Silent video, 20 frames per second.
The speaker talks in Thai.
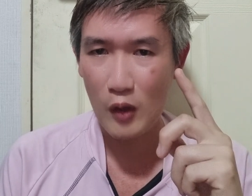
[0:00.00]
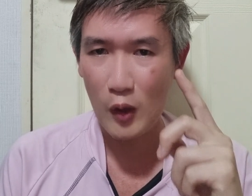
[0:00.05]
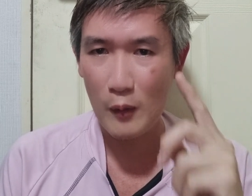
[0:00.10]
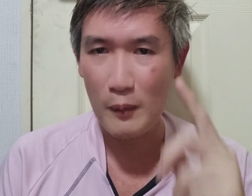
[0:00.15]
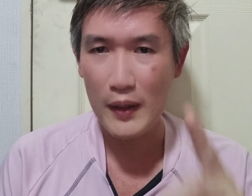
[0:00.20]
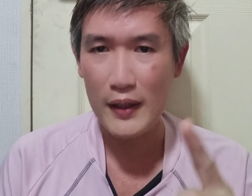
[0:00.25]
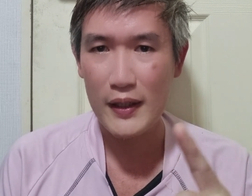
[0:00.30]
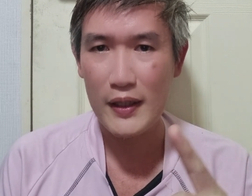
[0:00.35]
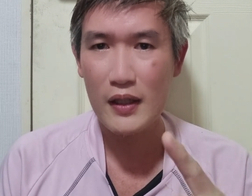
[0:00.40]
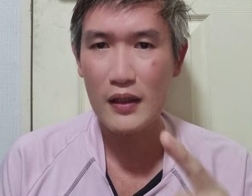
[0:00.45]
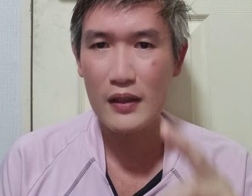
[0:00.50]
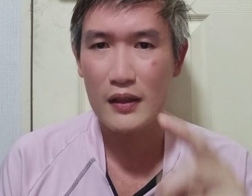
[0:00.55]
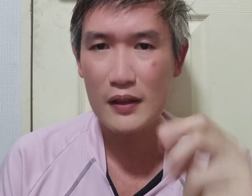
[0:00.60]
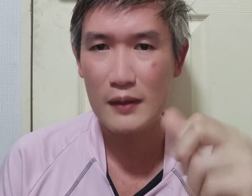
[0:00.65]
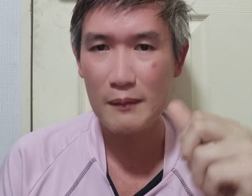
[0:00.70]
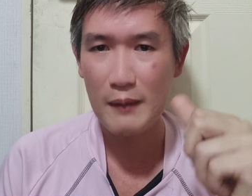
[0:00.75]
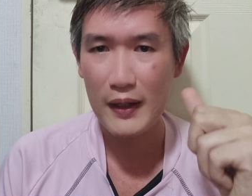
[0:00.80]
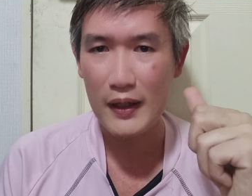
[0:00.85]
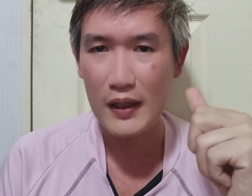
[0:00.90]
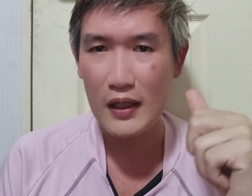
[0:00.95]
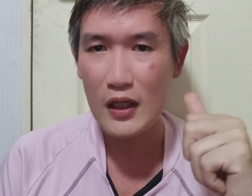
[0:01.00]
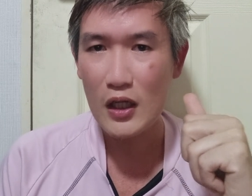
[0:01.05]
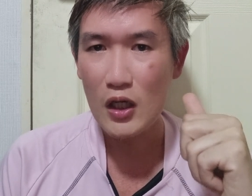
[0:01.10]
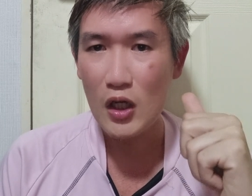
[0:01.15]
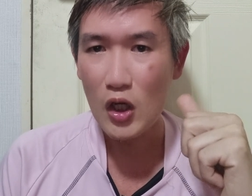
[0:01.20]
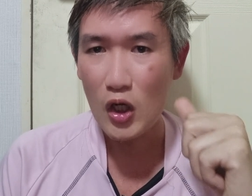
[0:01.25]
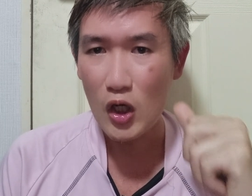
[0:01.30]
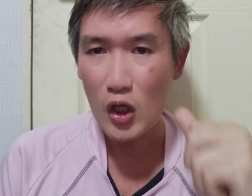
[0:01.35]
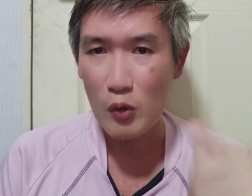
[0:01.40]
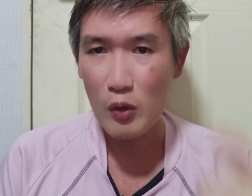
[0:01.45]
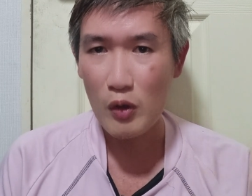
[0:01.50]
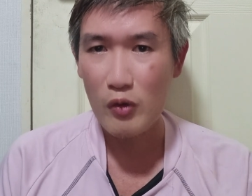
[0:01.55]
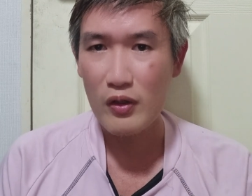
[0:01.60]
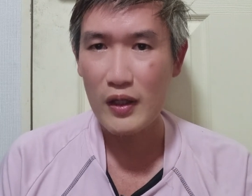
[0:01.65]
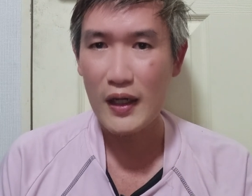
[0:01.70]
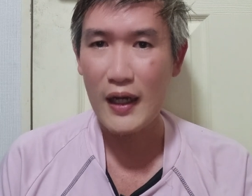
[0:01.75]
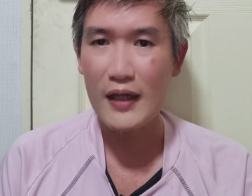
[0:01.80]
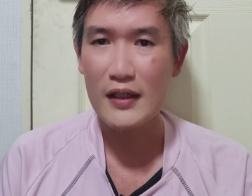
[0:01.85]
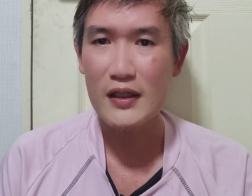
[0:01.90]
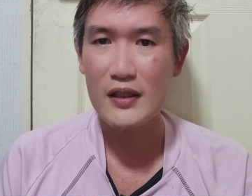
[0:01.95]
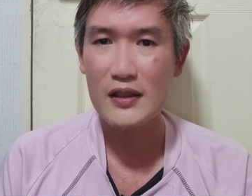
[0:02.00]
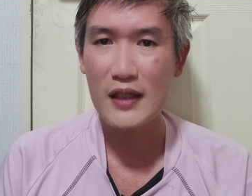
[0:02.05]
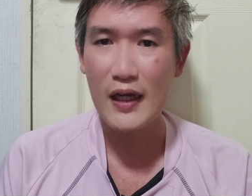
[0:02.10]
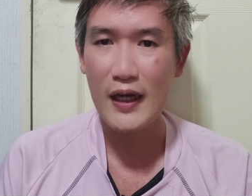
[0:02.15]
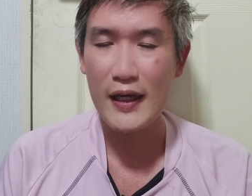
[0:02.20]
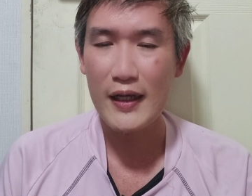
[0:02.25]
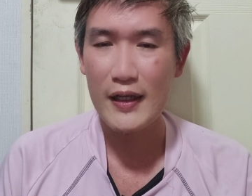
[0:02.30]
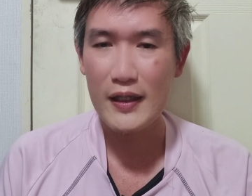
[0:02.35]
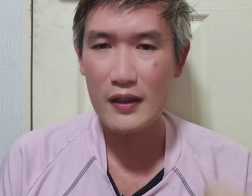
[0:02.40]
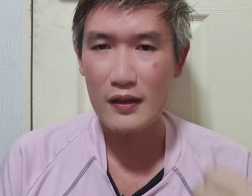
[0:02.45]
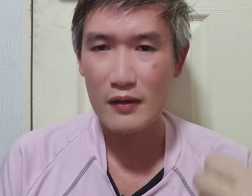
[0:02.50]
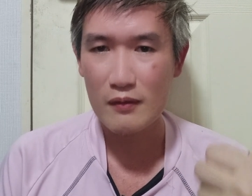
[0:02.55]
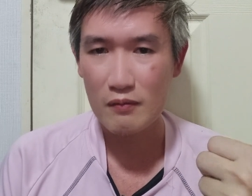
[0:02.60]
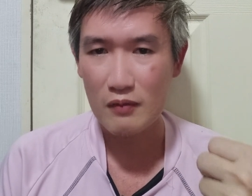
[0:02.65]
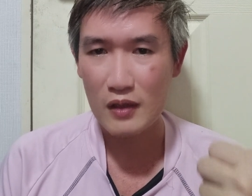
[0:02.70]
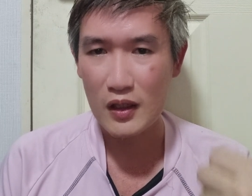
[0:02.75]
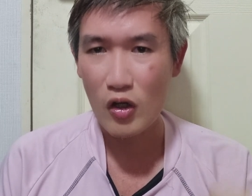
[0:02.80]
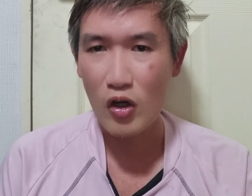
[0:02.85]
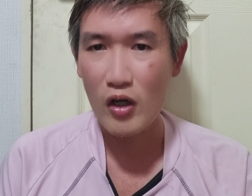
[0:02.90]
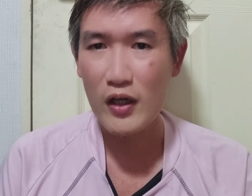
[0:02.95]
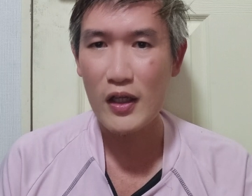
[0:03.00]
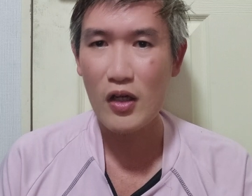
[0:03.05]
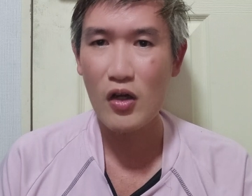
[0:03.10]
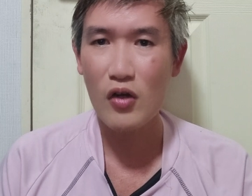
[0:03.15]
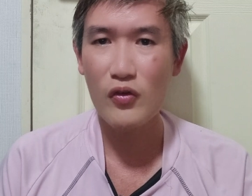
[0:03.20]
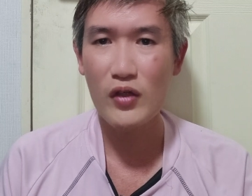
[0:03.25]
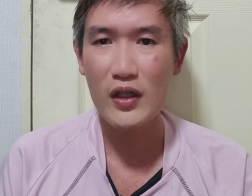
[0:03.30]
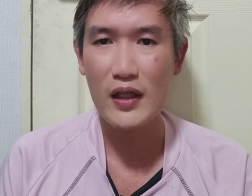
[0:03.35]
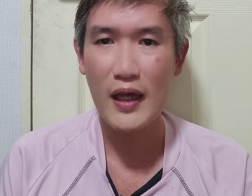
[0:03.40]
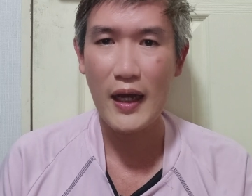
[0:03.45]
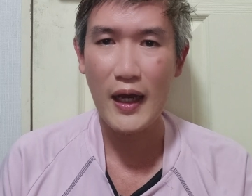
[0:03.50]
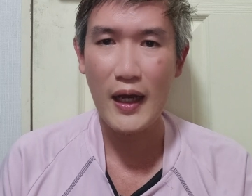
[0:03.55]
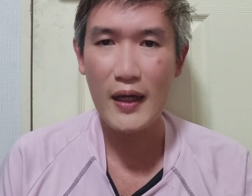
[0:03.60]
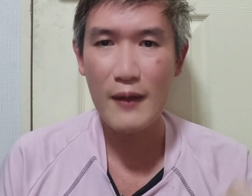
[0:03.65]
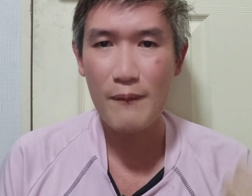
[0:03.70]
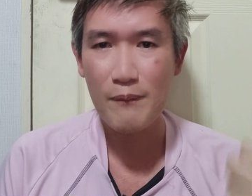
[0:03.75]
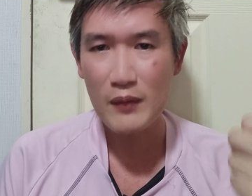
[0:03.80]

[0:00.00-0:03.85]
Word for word: ต่อไปนี้ก็คือเป็นรีวิวสินค้าที่ใช้มีข้อดีข้อเสีย